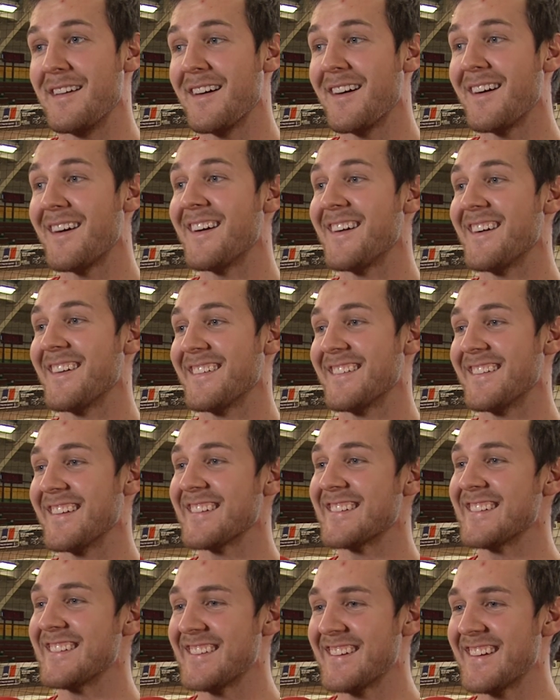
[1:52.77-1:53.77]
Ja,
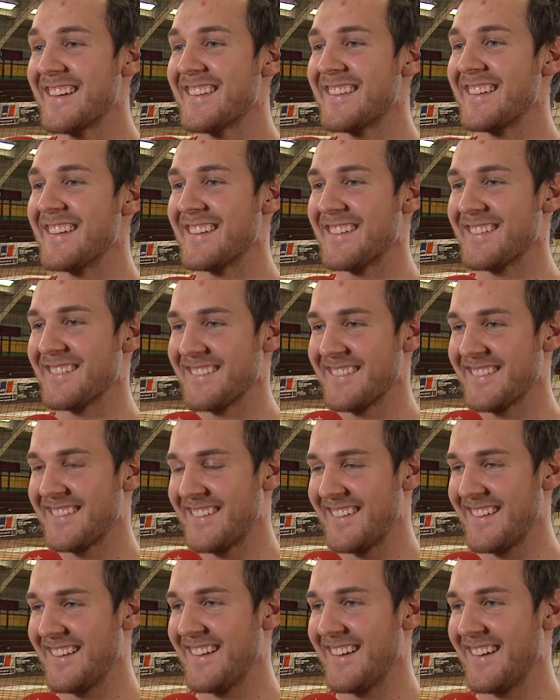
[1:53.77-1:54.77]
das ist richtig
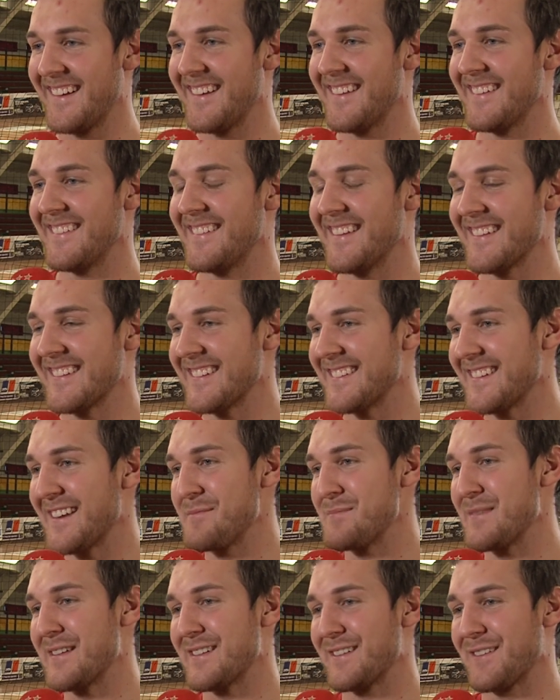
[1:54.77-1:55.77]
und äh, das ist
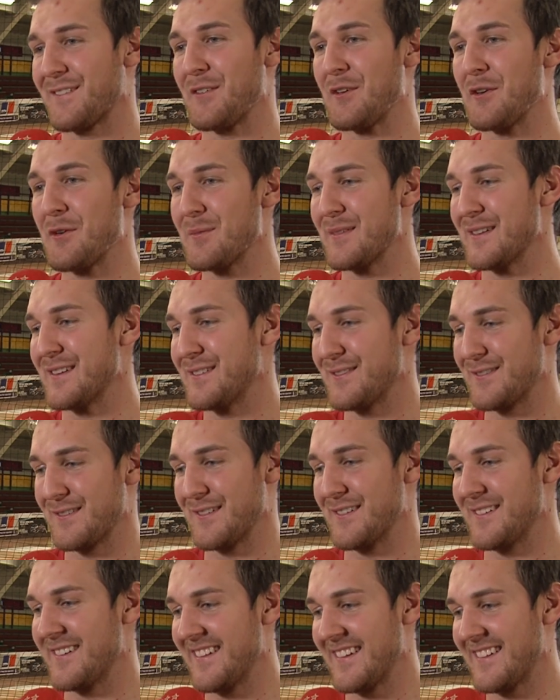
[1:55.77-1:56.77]
ein bisschen komisch,
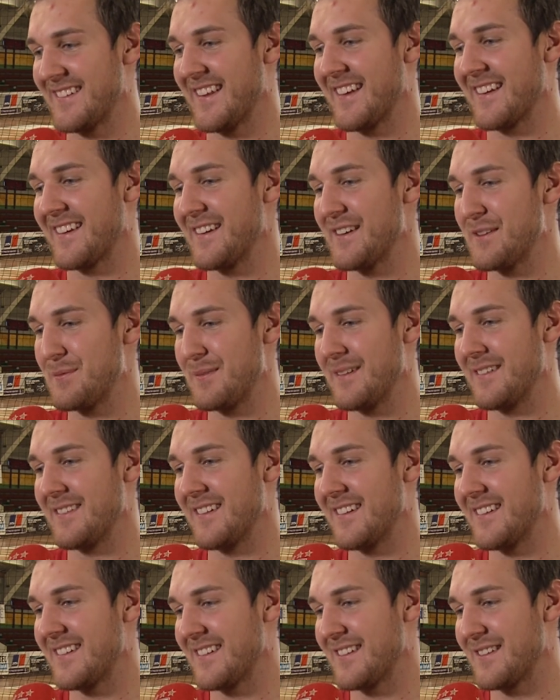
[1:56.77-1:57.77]
weil ich denke, ich bin
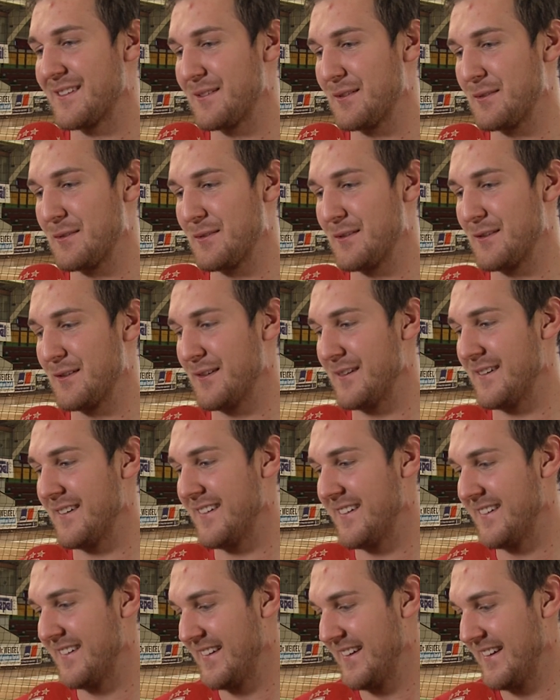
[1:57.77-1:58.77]
nicht
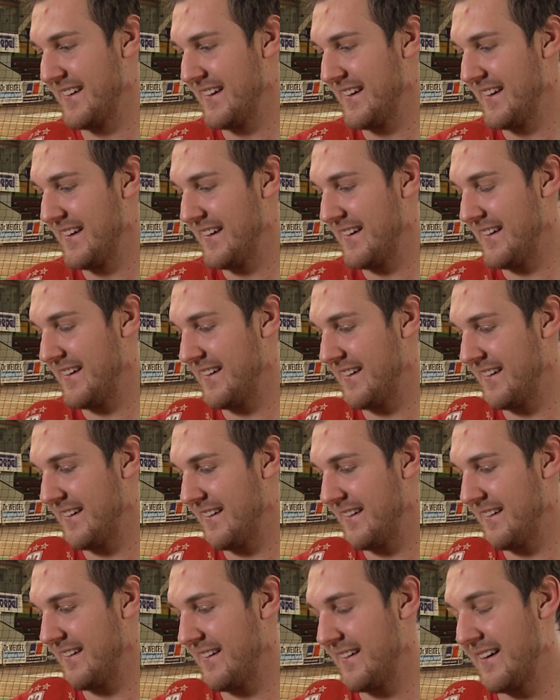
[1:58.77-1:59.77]
so
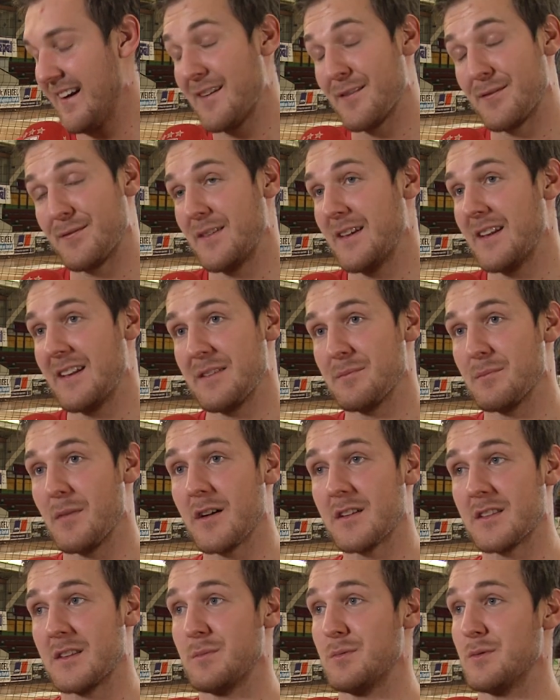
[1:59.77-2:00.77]
äh, ja, viel in
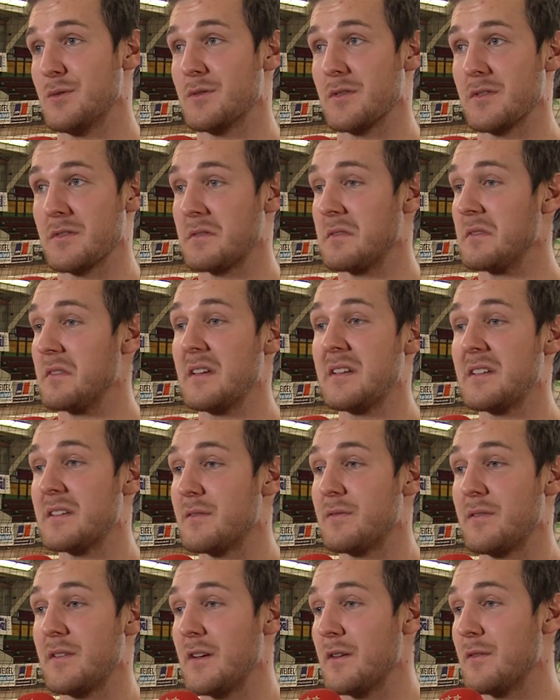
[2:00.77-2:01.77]
Magdeburg und nicht
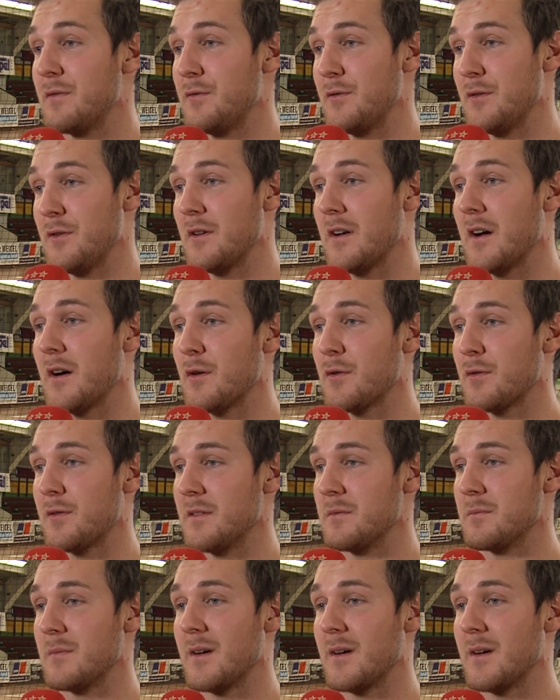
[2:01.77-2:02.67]
viel für auch in